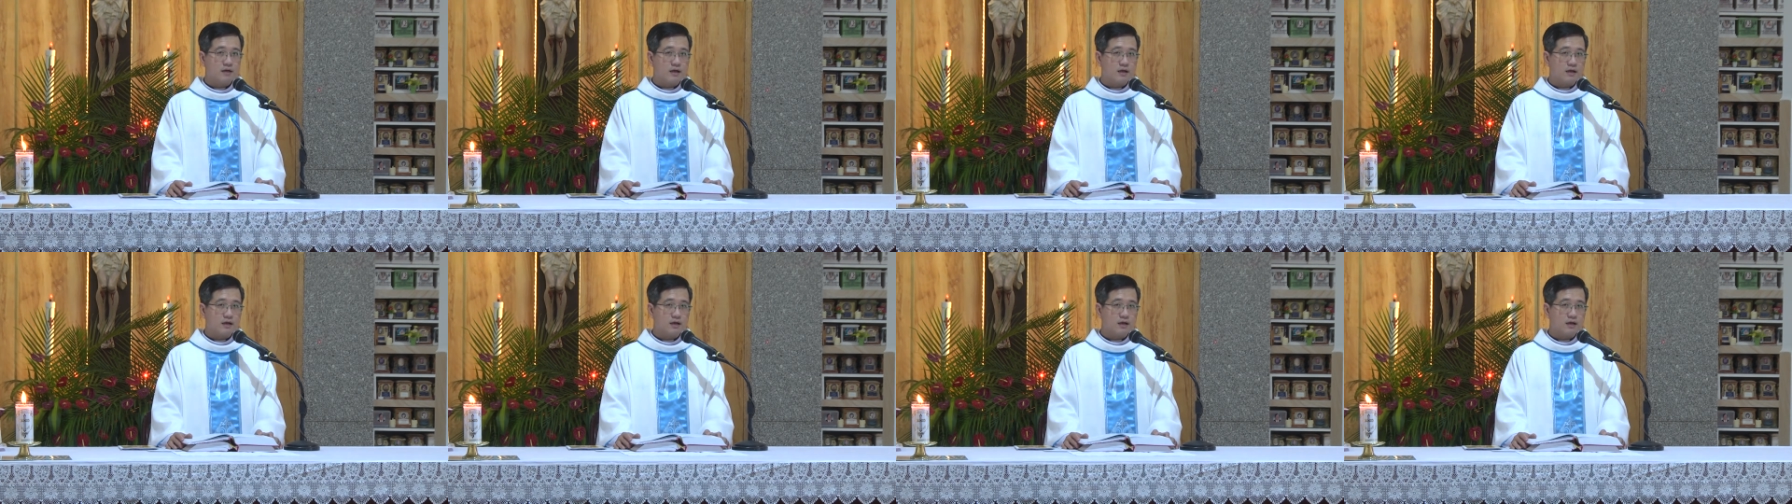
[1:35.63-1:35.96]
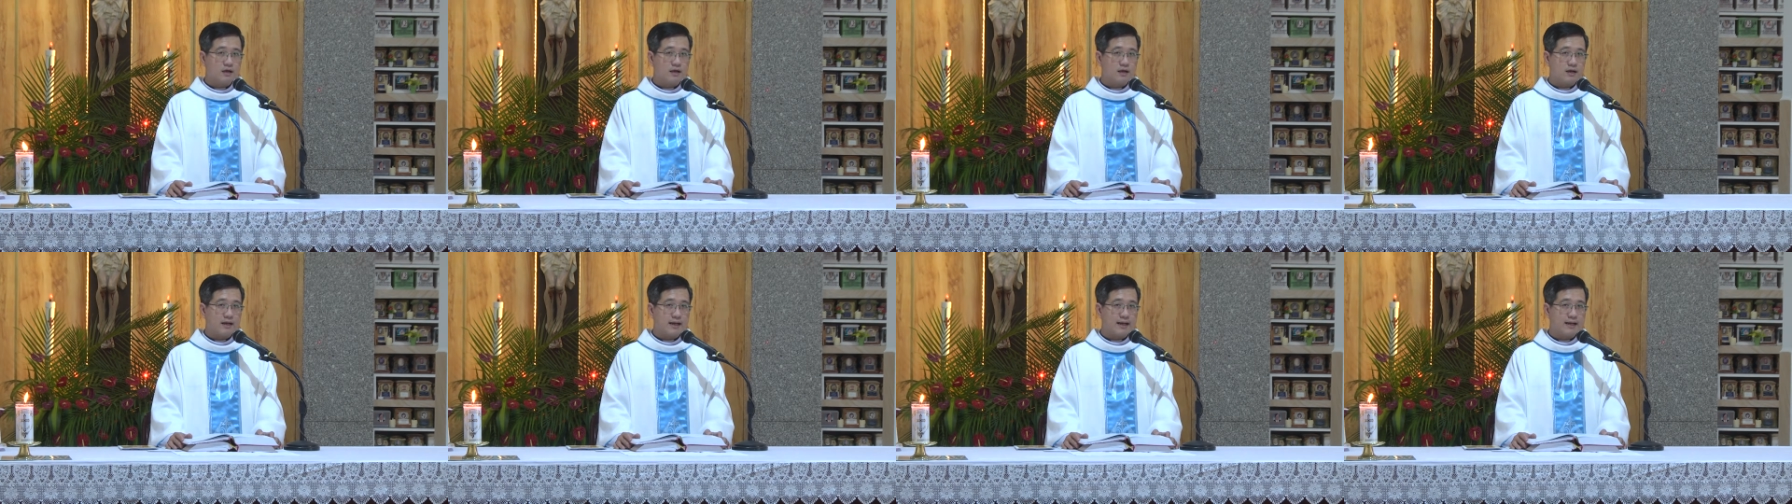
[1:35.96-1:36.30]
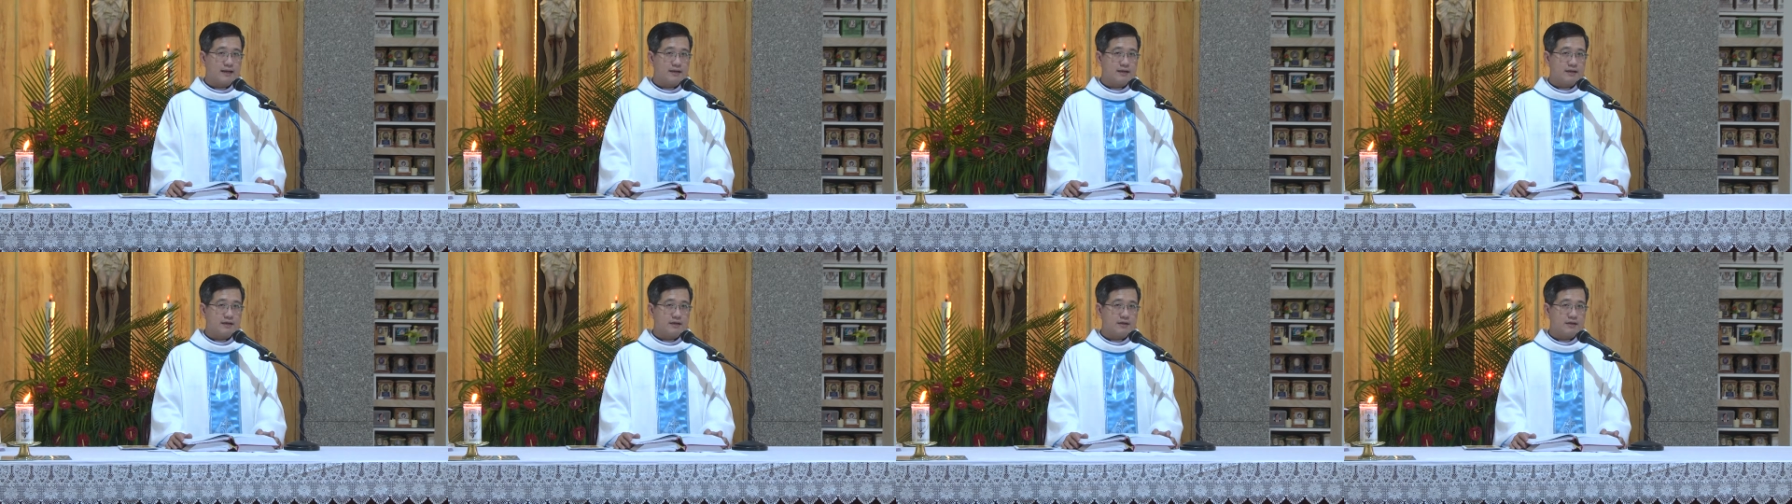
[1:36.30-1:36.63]
Đó
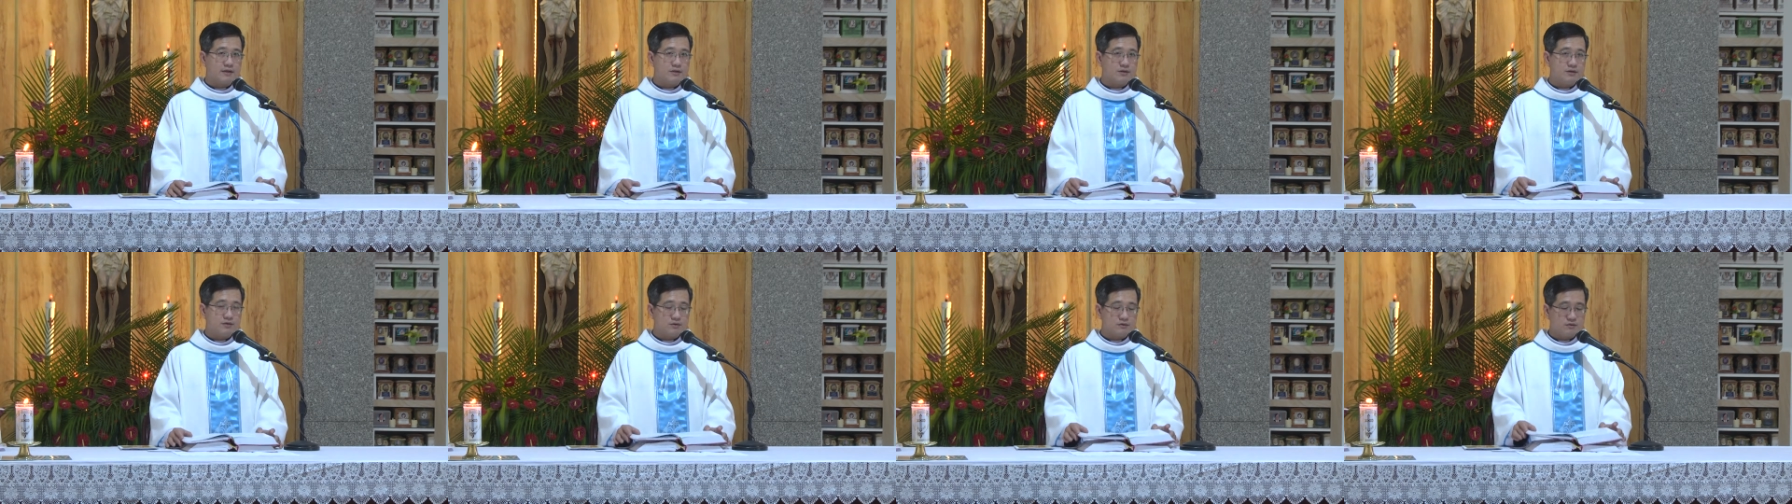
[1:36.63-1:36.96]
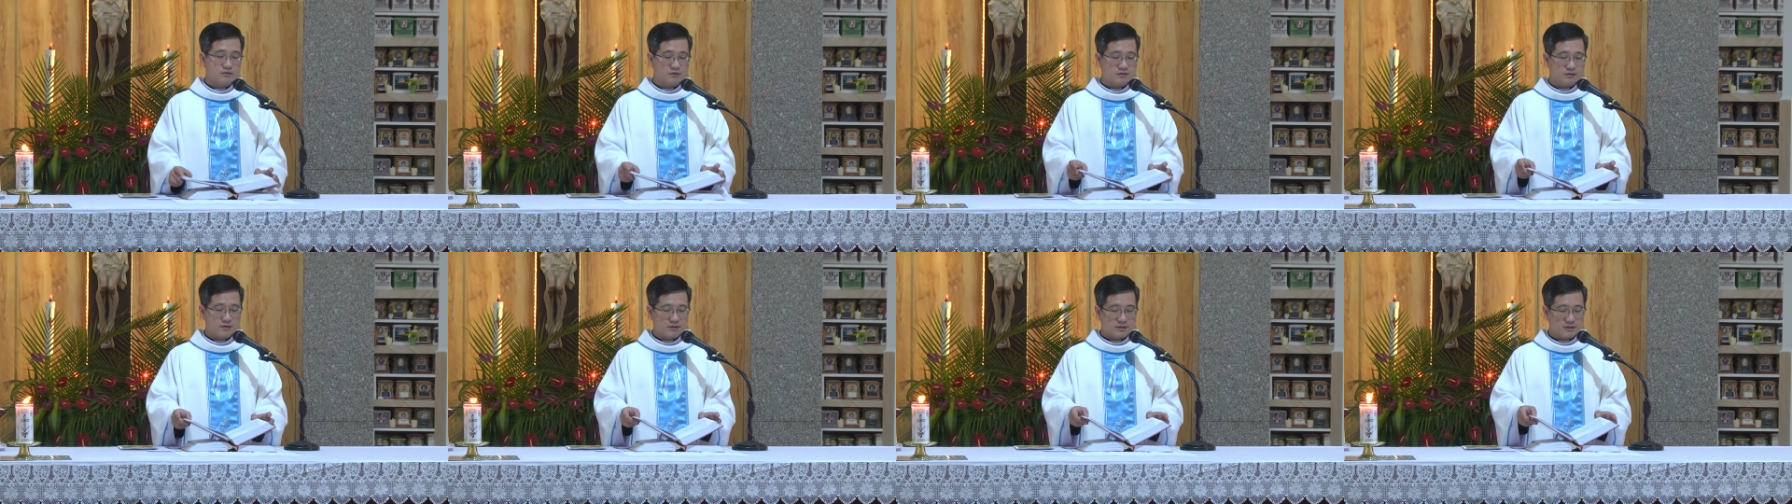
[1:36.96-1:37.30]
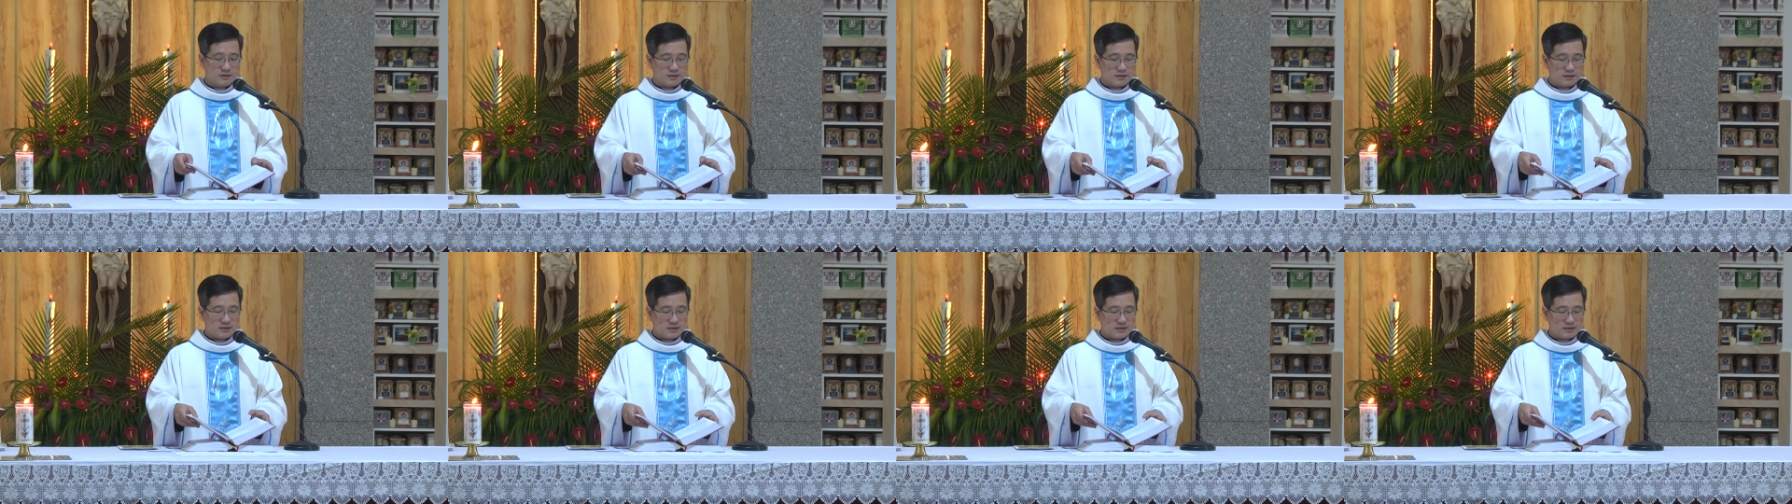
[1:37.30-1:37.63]
là lời
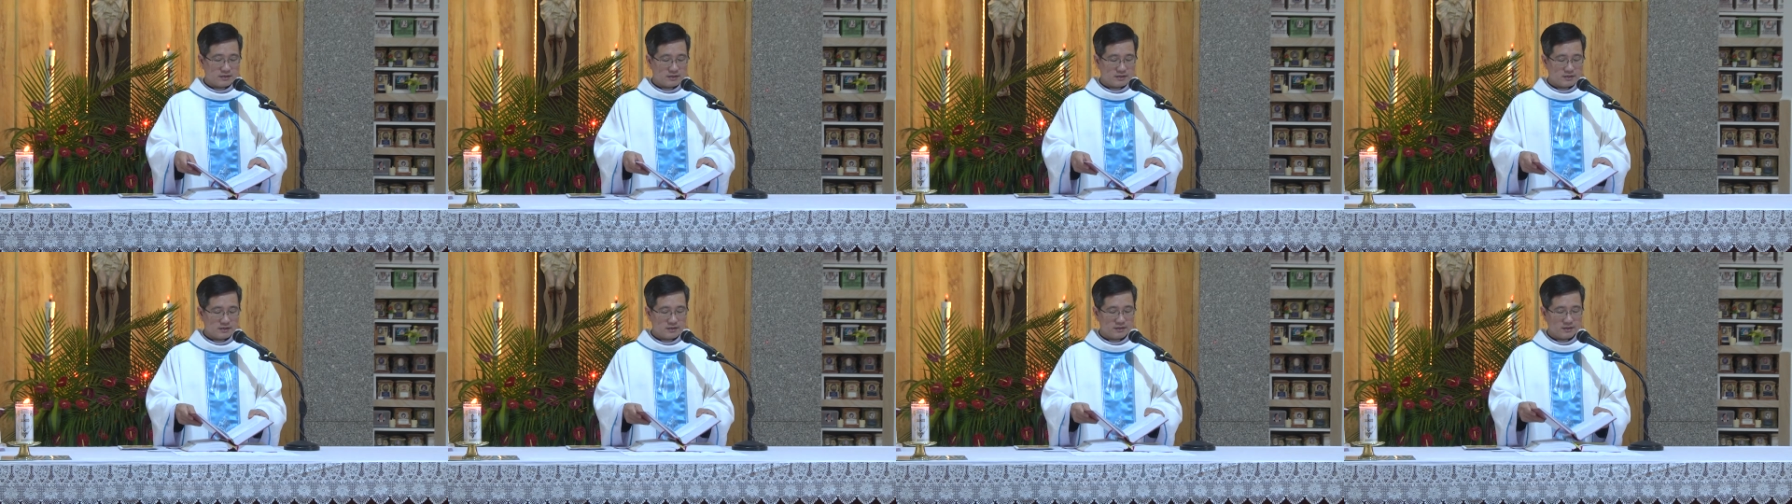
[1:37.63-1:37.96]
Chúa.